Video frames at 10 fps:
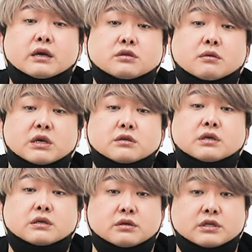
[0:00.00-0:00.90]
가능성마저
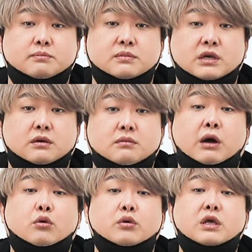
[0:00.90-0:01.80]
상정했습니다.
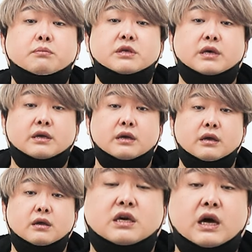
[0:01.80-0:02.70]
바로 이
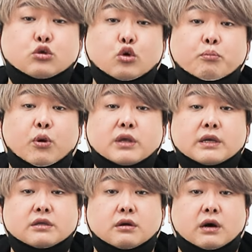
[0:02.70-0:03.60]
미사일에 기가톤
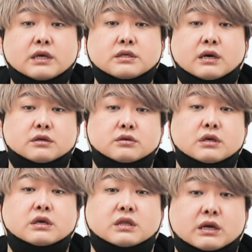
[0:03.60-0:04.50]
폭탄이 들어가 있을
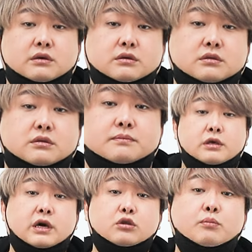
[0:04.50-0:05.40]
가능성이 있다는 거였죠.
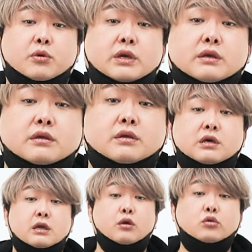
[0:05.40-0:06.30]
기가톤 폭탄은
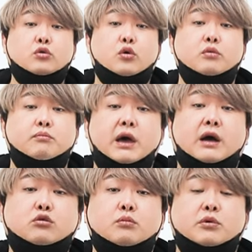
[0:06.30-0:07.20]
킬로톤,
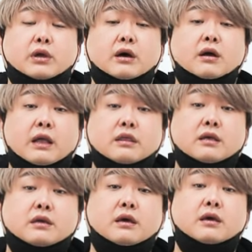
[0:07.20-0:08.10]
메가톤보다 한
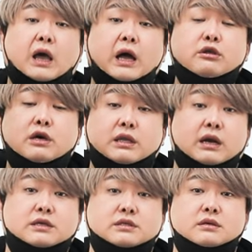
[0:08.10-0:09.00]
단계 단위가
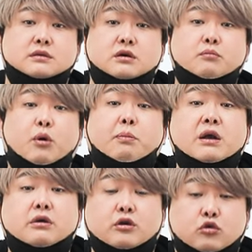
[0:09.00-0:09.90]
달라지는 그런 폭발력의